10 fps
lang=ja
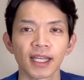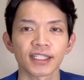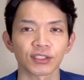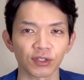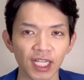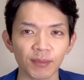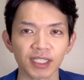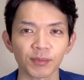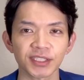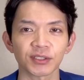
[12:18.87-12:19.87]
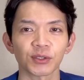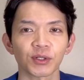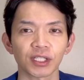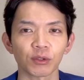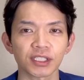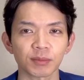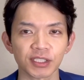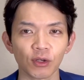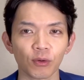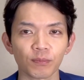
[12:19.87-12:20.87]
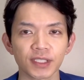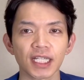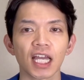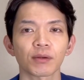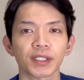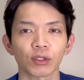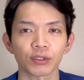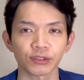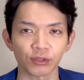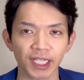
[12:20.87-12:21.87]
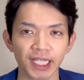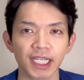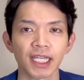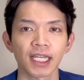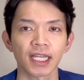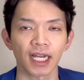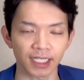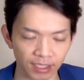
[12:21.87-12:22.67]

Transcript: それではまた別の動画でお会いしましょう。最後までご視聴いただきありが